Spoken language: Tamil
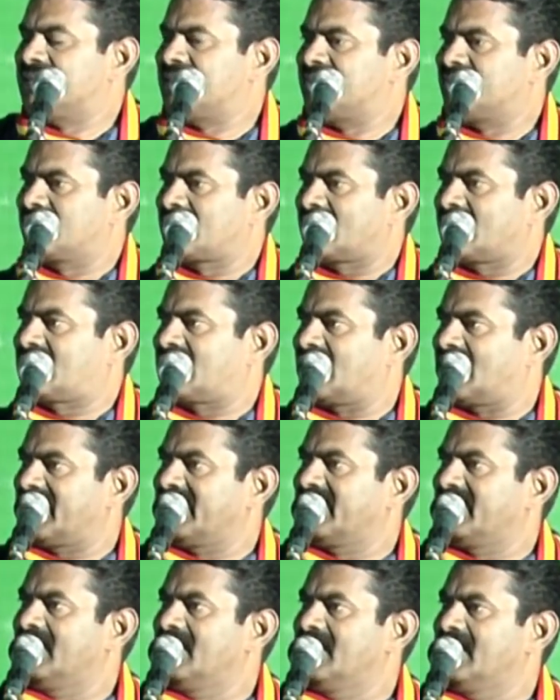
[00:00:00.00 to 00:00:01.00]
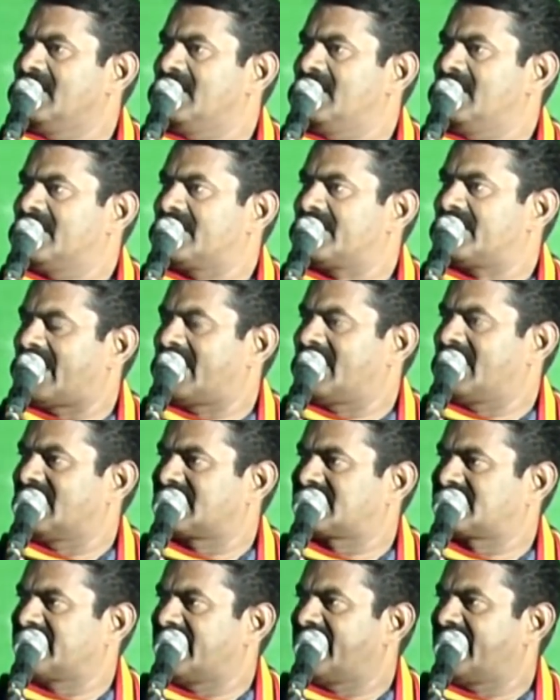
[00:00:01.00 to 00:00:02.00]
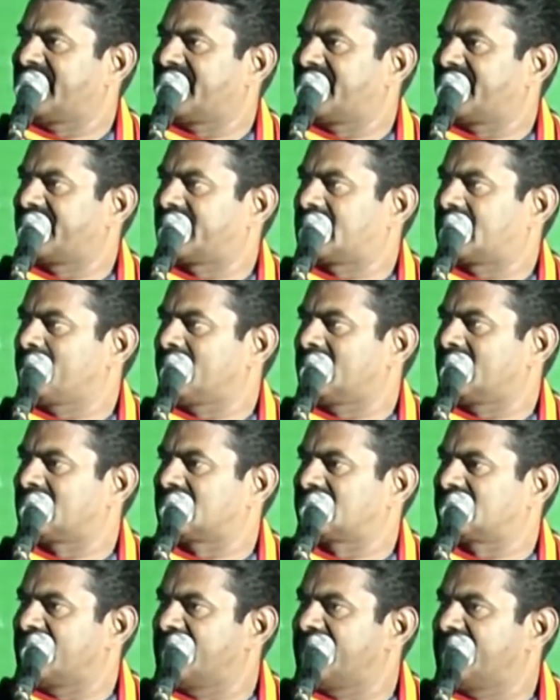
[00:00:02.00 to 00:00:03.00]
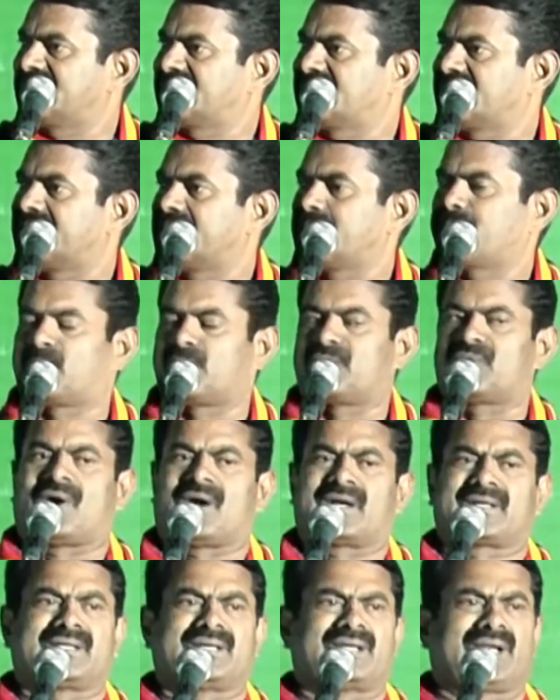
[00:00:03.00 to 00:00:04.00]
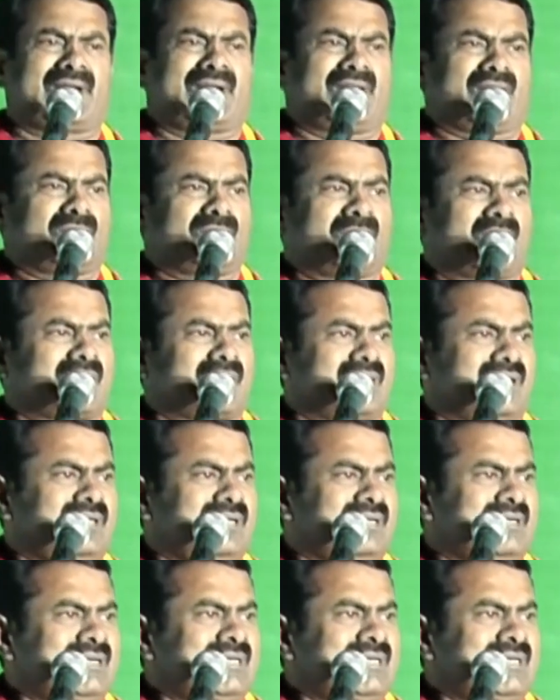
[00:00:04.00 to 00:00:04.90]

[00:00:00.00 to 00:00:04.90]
இந்த கடையில் நல்ல சேலை கிடைக்கும் என்று தேடி தேடி போய் வாங்குகிற எனது மக்கள்